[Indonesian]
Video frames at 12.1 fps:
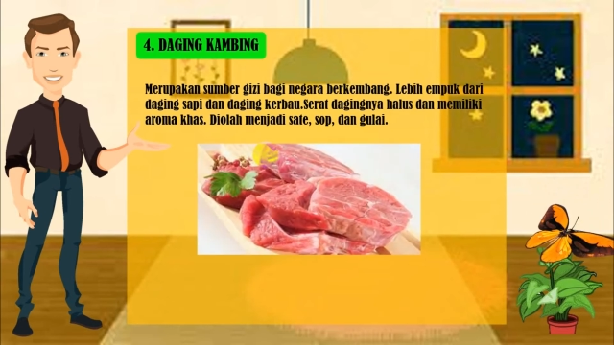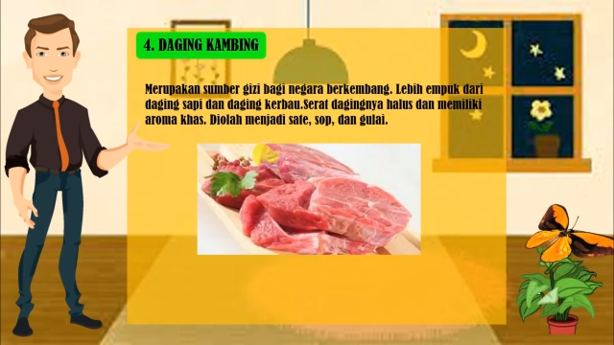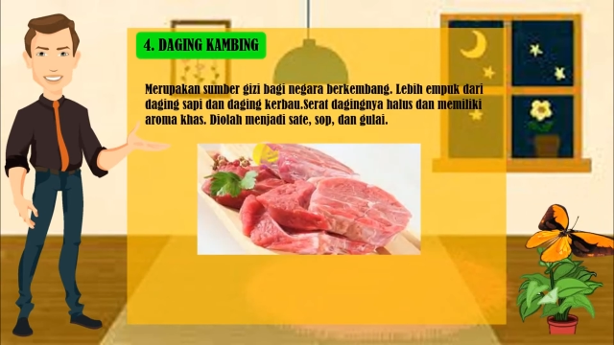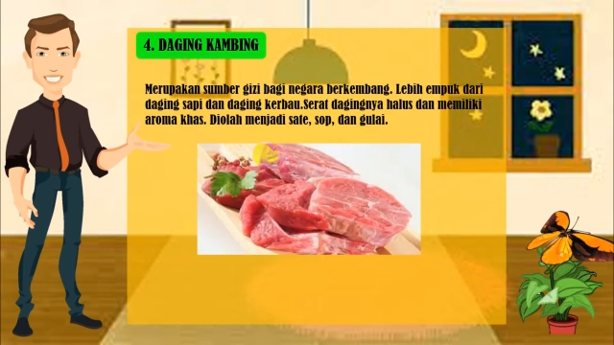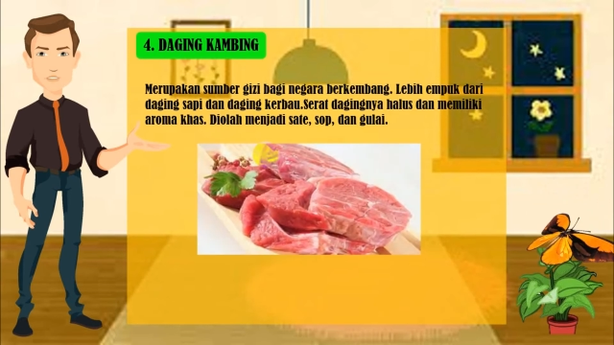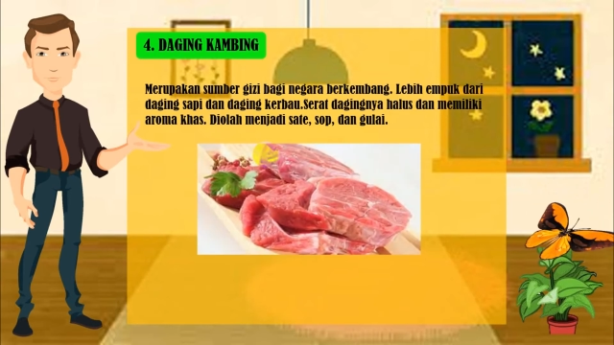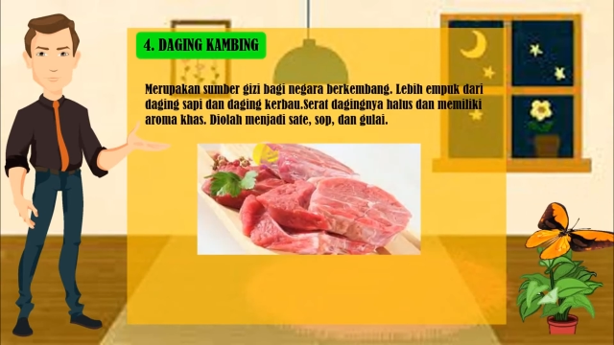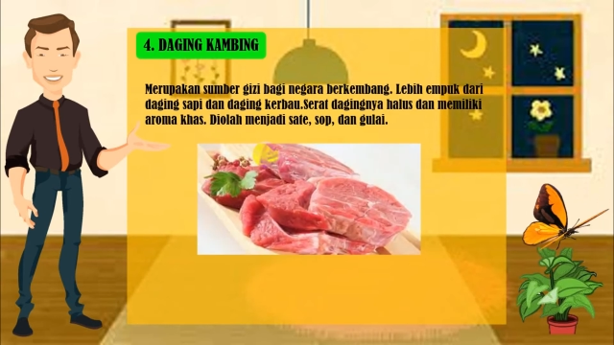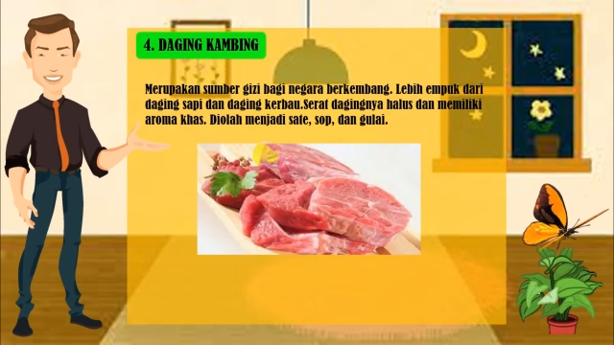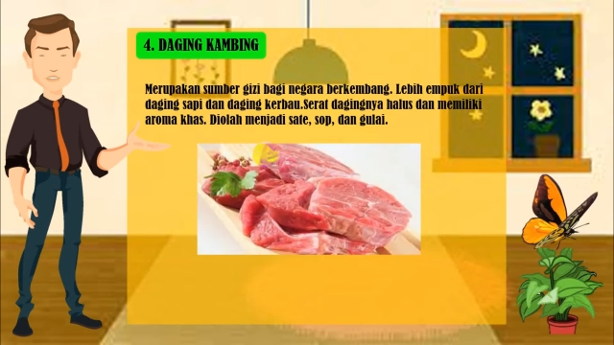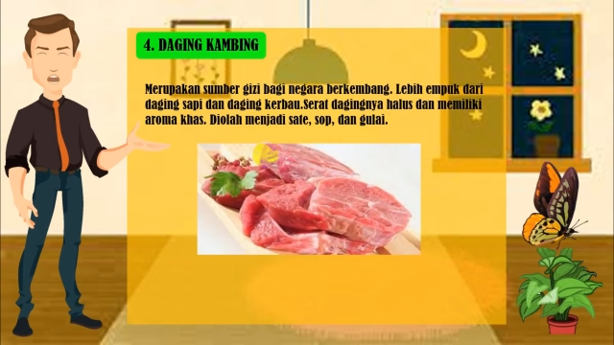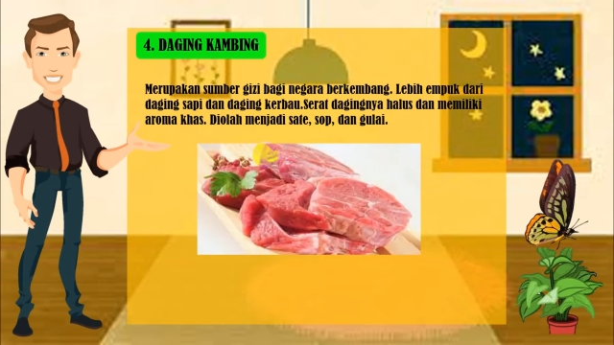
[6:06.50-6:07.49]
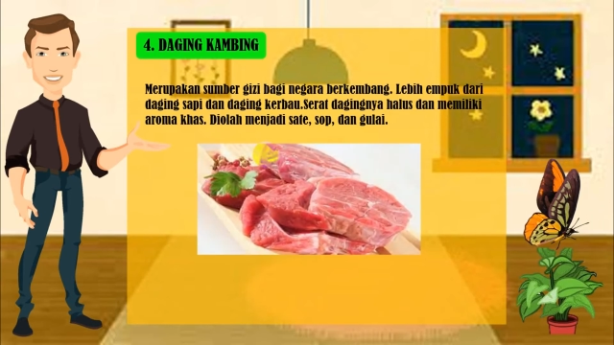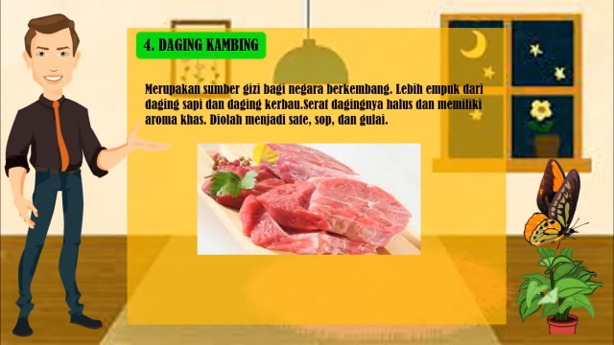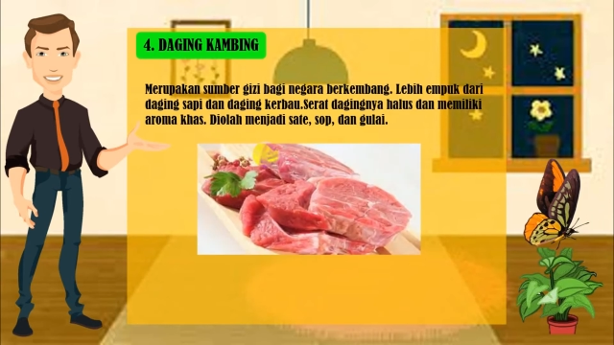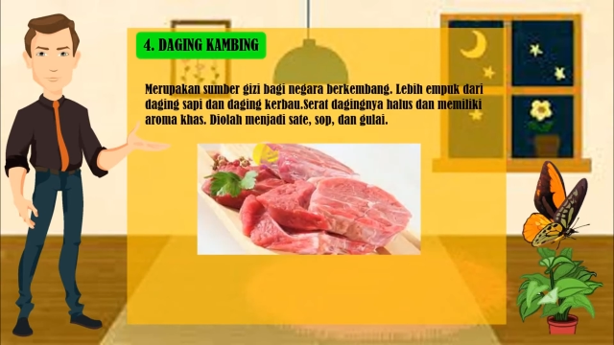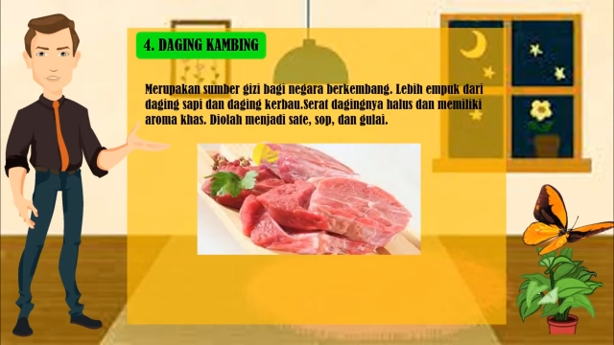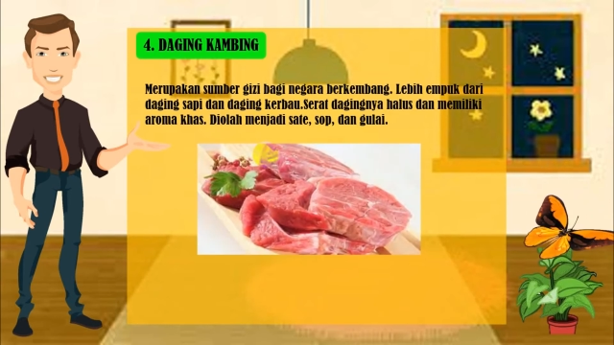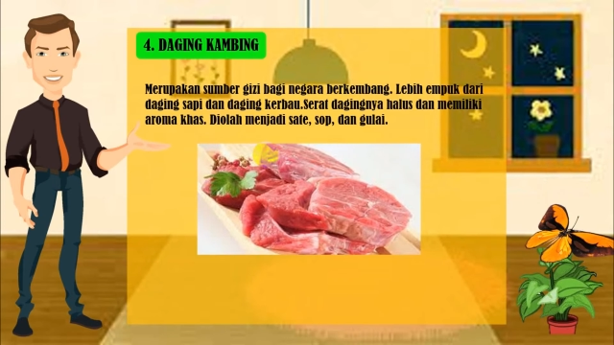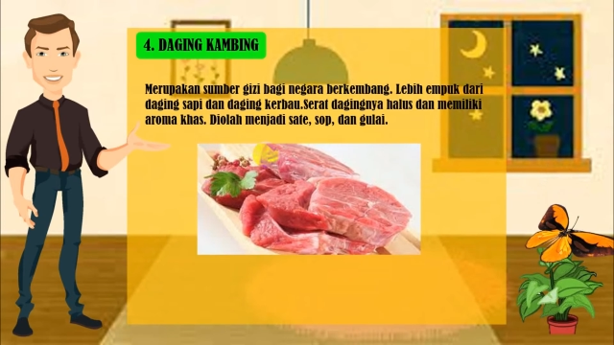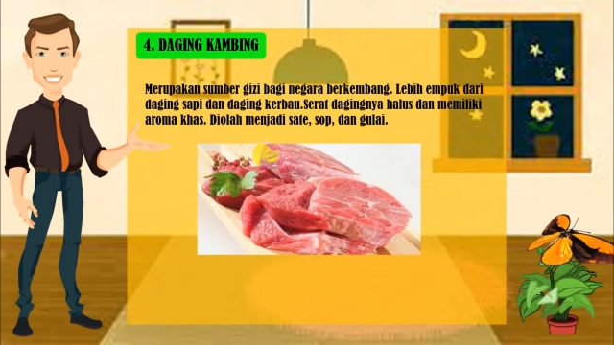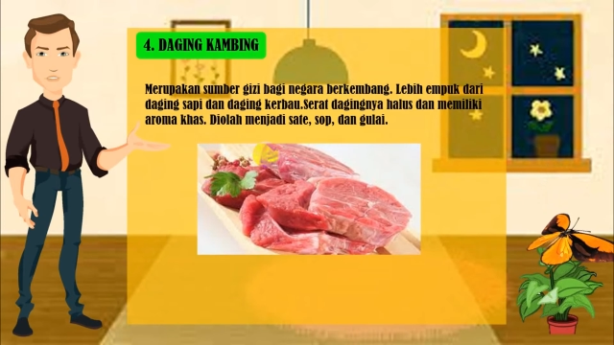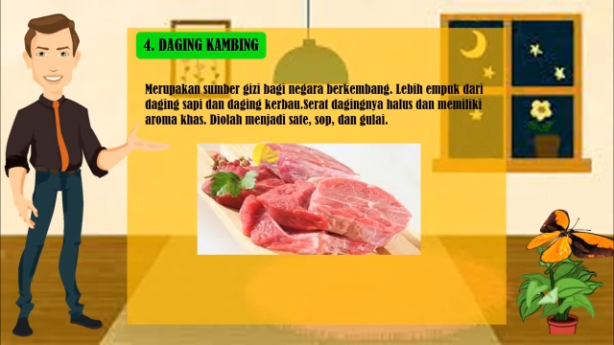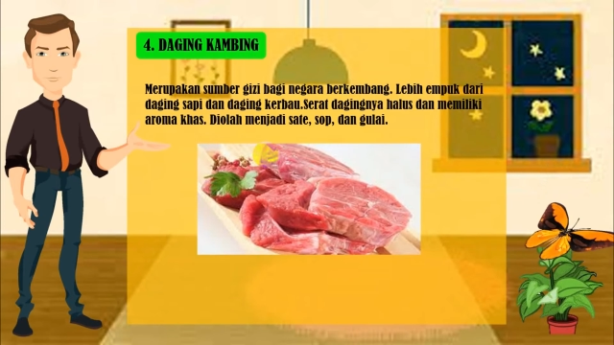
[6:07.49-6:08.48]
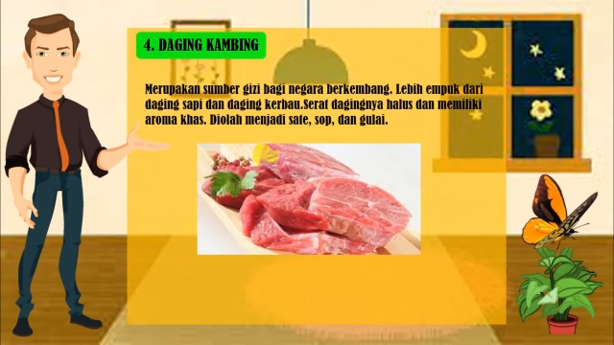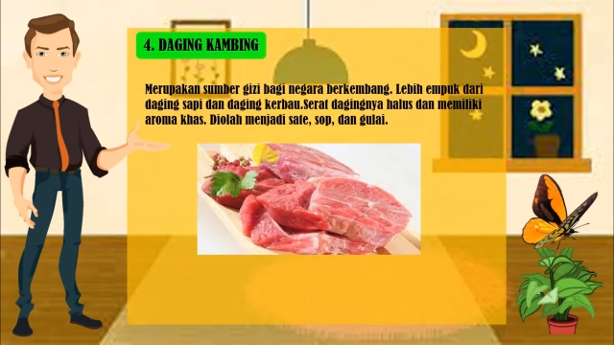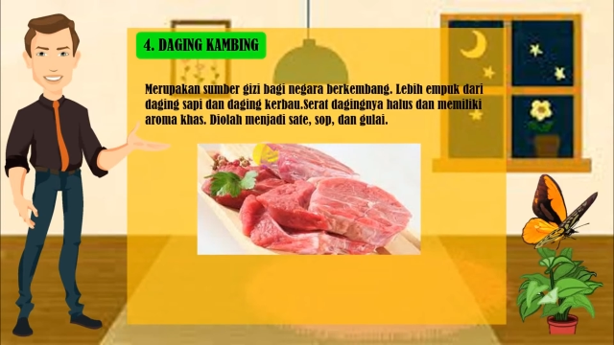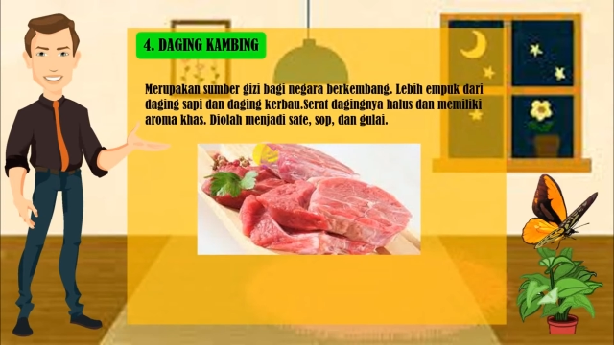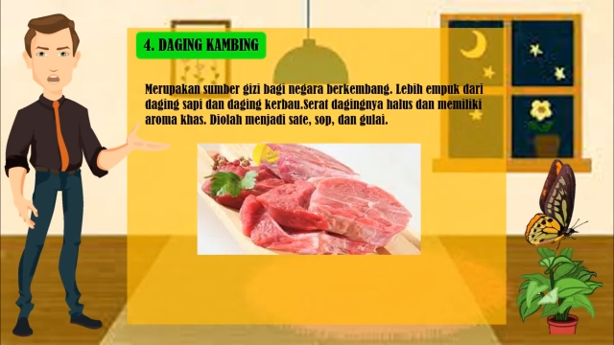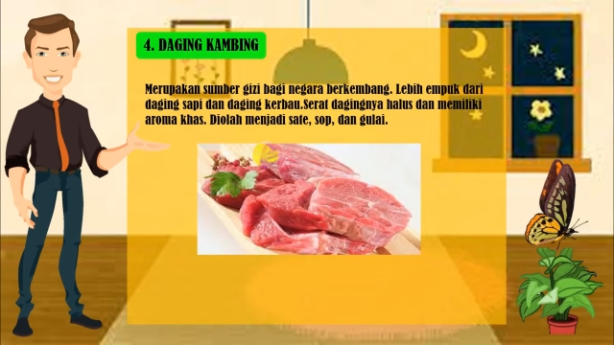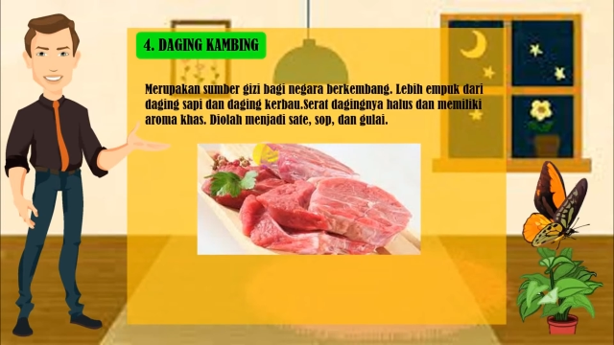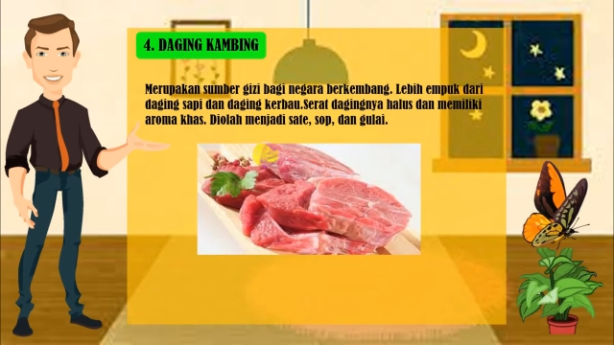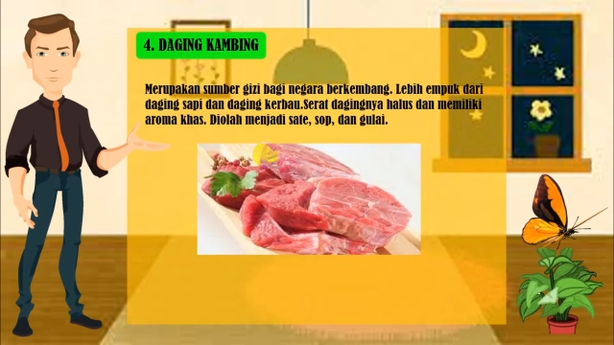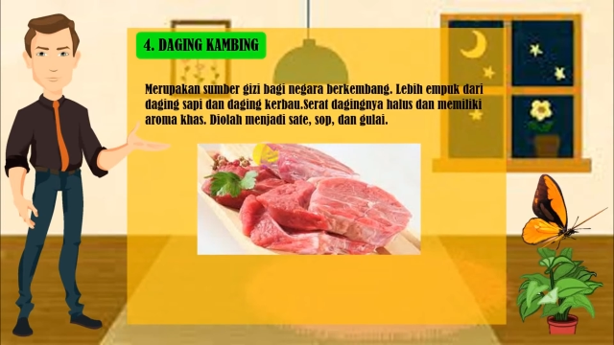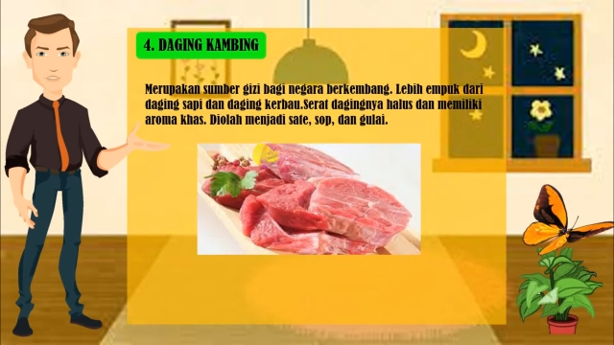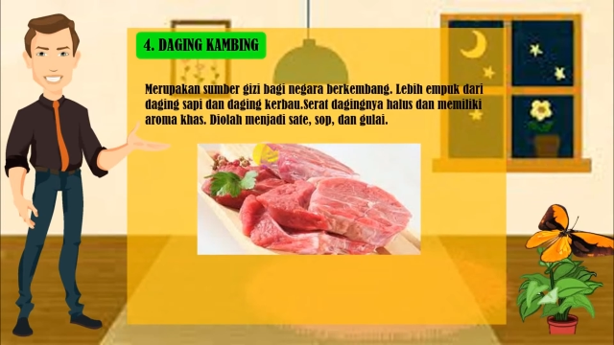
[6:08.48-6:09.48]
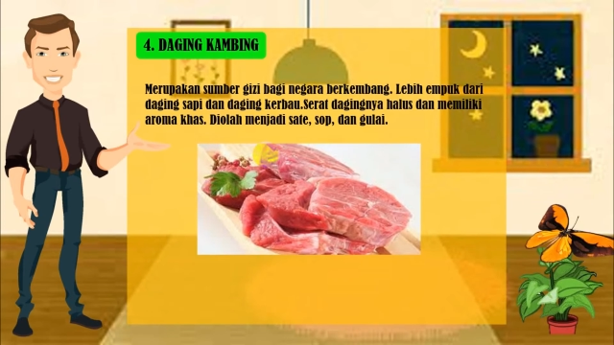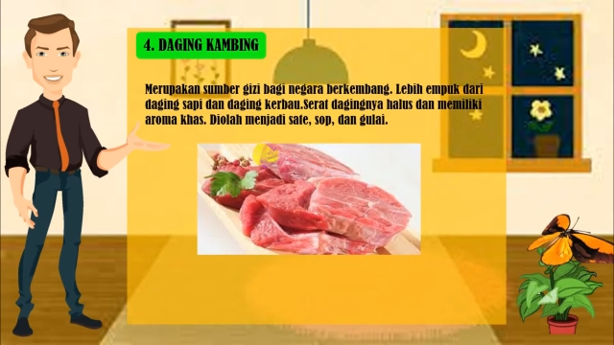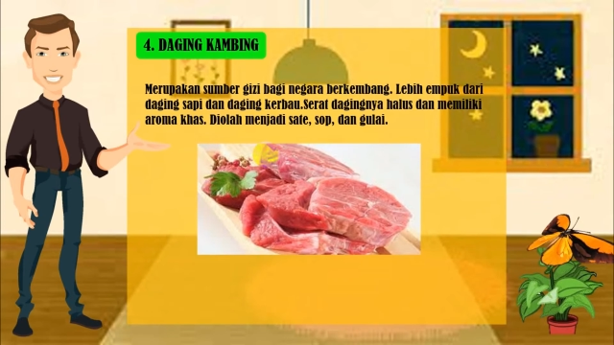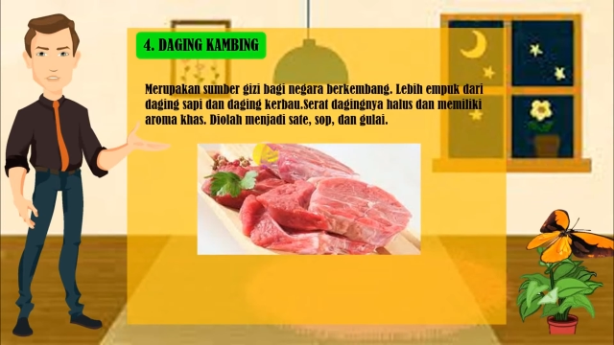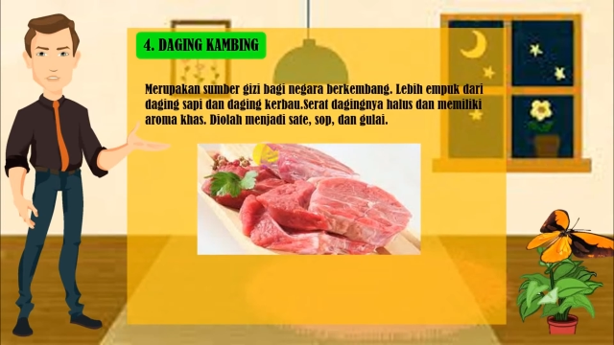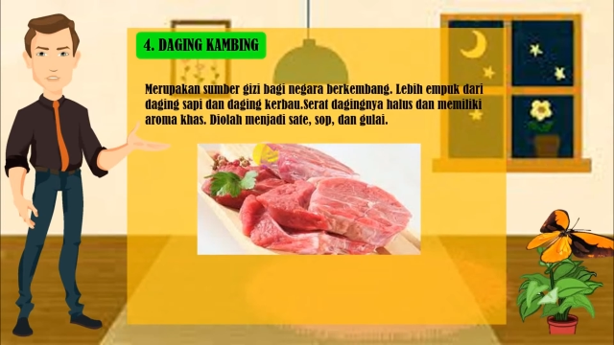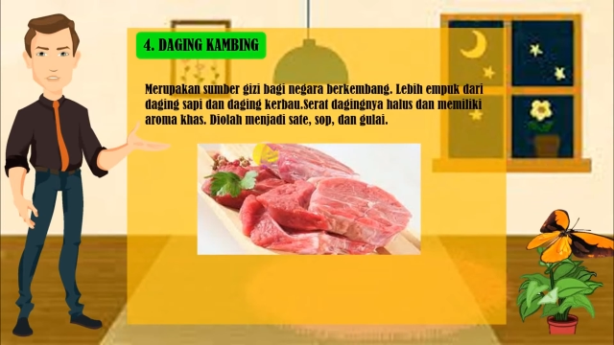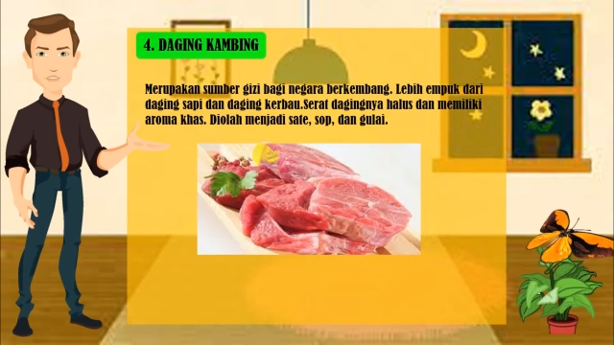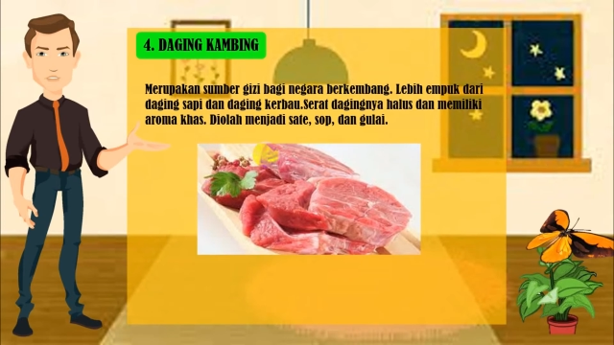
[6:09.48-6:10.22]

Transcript: seperti ini warna daging kambing